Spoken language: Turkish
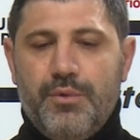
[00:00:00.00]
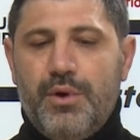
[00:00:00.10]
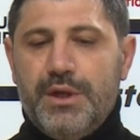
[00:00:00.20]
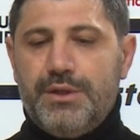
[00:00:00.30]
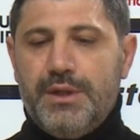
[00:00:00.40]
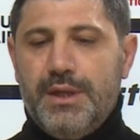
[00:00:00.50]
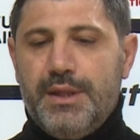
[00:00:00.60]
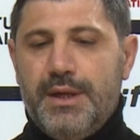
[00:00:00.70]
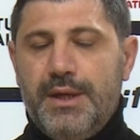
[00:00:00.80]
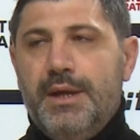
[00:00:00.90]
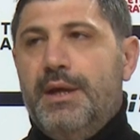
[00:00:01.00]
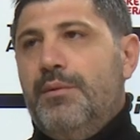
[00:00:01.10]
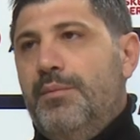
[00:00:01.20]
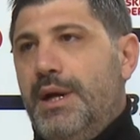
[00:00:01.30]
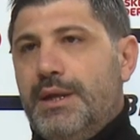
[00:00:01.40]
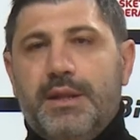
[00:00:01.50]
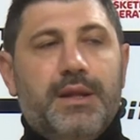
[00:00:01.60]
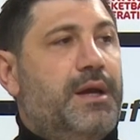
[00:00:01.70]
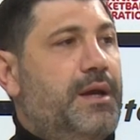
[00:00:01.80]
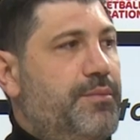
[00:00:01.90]
O açıdan da ben
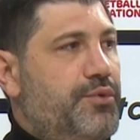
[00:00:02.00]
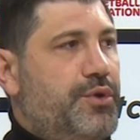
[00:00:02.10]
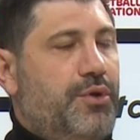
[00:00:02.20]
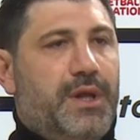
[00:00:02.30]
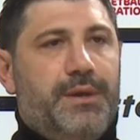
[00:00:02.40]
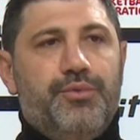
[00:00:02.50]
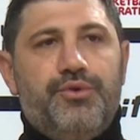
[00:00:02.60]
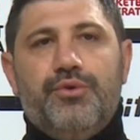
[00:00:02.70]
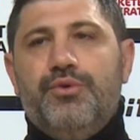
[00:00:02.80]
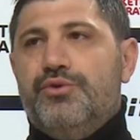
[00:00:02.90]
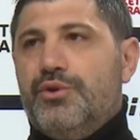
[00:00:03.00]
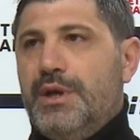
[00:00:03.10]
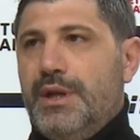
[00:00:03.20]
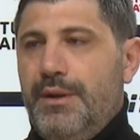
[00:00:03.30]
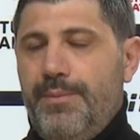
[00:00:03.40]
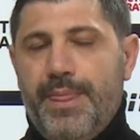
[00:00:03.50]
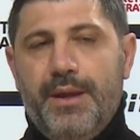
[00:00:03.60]
e, burada olan bütün oyunculara,